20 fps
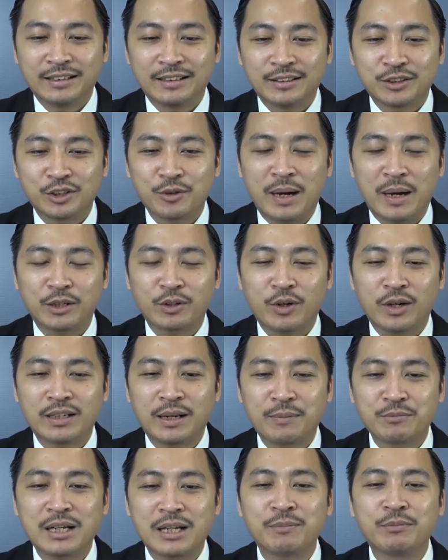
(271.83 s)
các bạn nói là
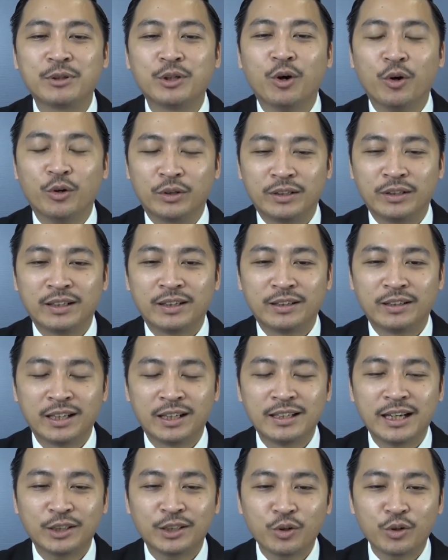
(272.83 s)
500 thì ổn gần
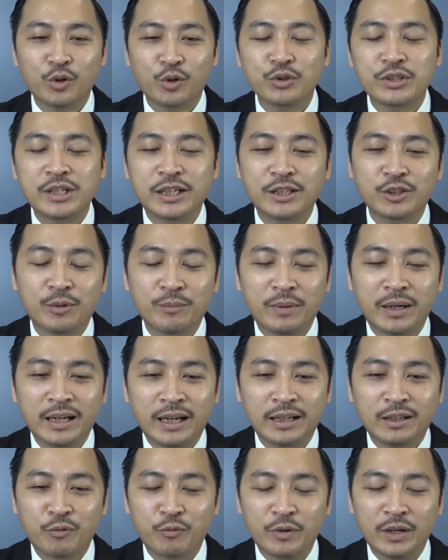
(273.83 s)
đây tôi coaching cho mấy
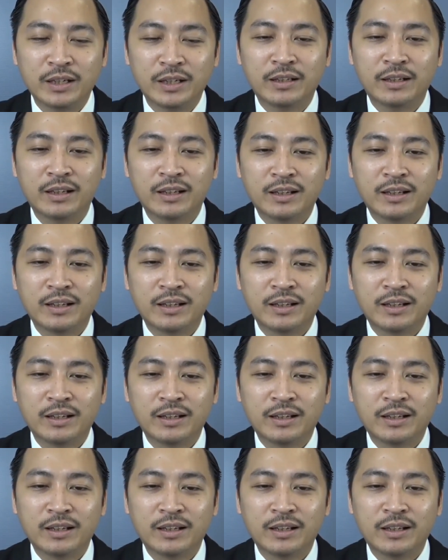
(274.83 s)
anh học viên